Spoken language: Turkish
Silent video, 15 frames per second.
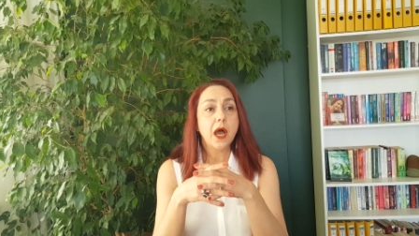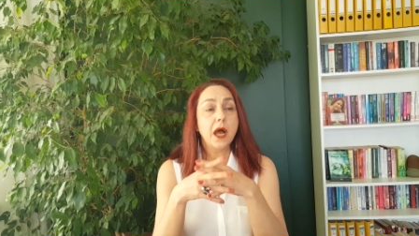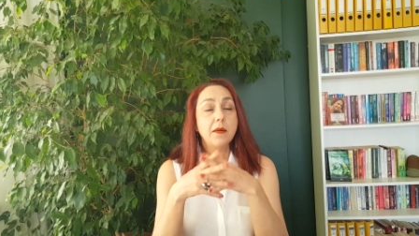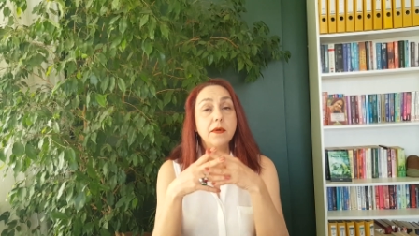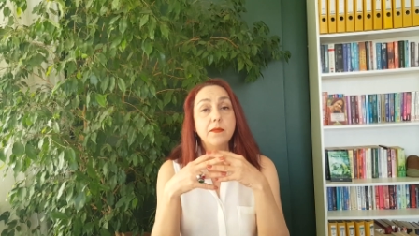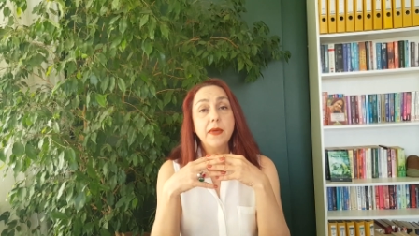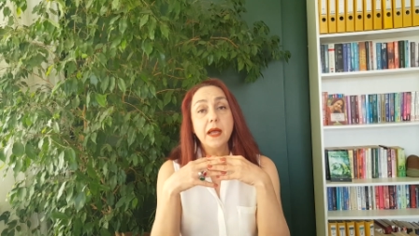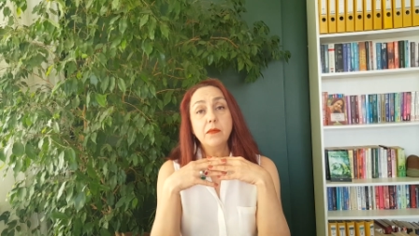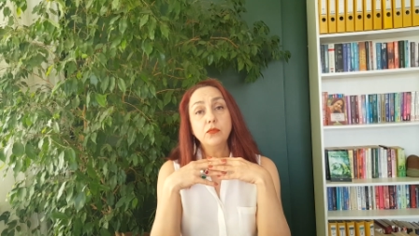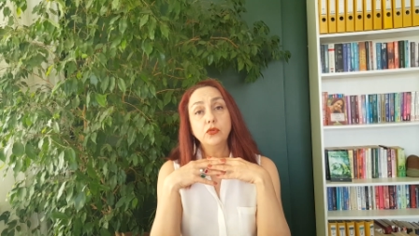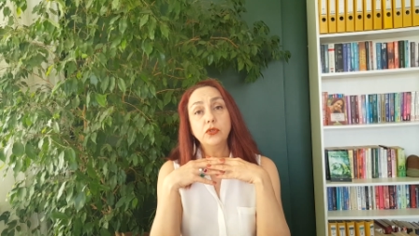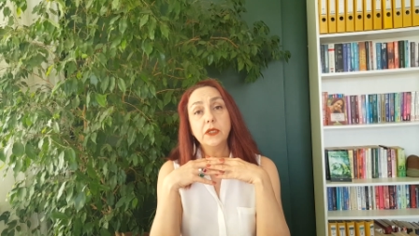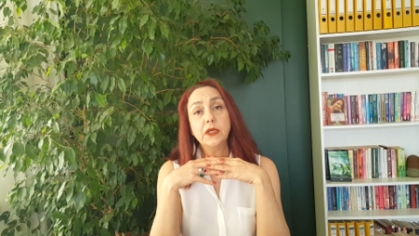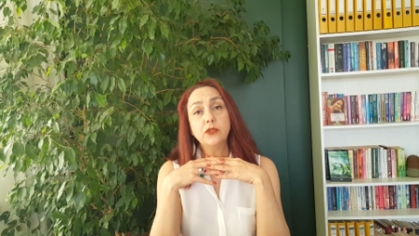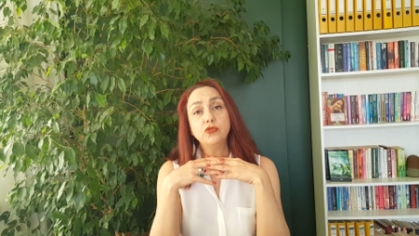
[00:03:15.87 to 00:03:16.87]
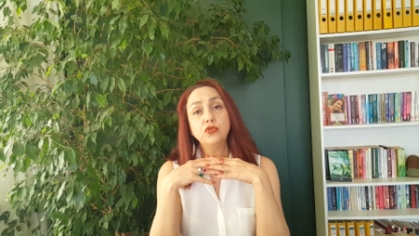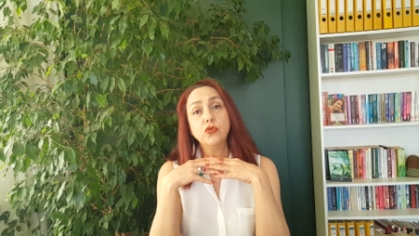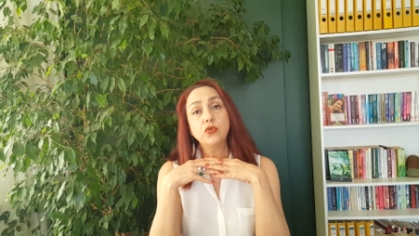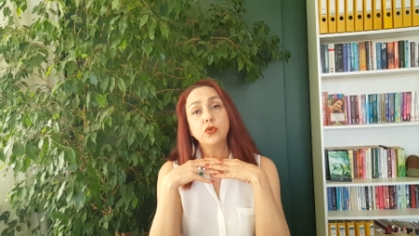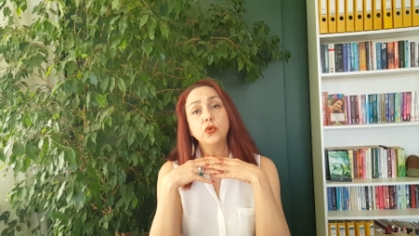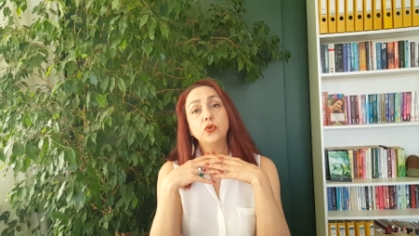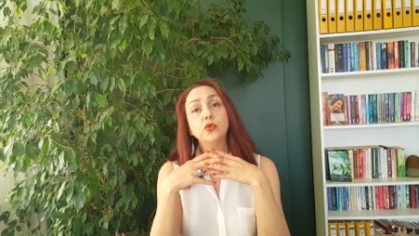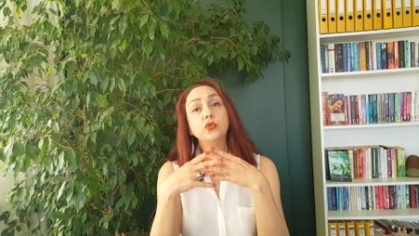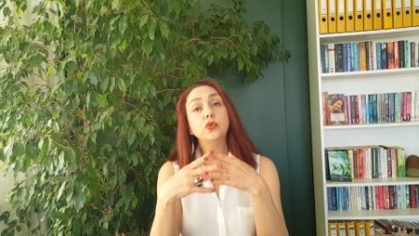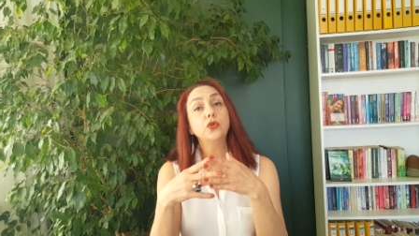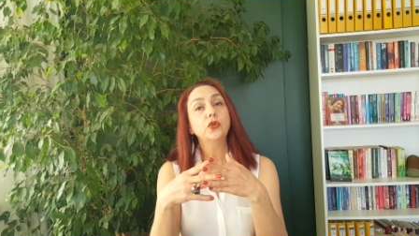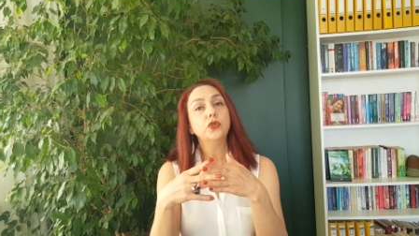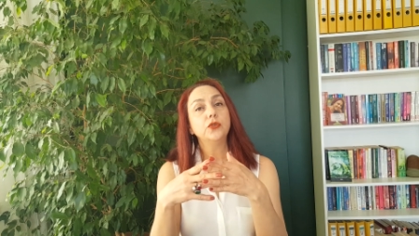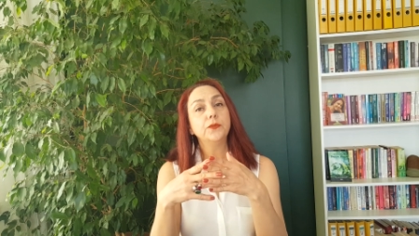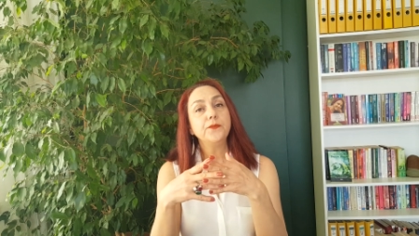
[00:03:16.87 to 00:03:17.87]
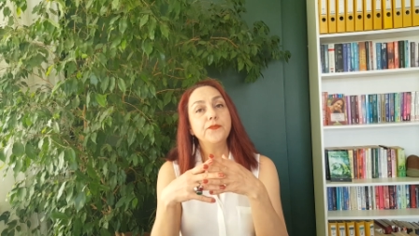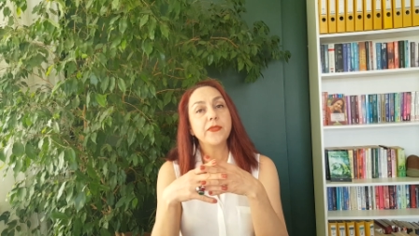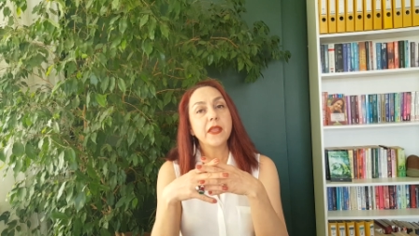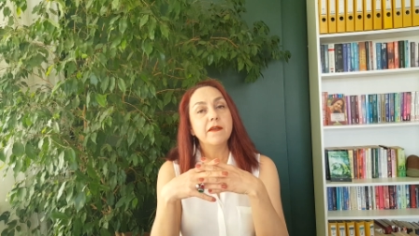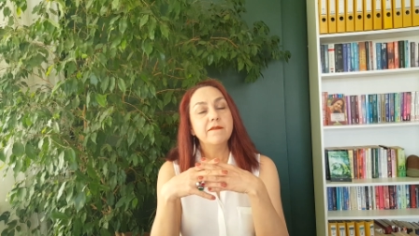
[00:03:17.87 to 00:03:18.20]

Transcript: ama ben bundan çok yoruluyorum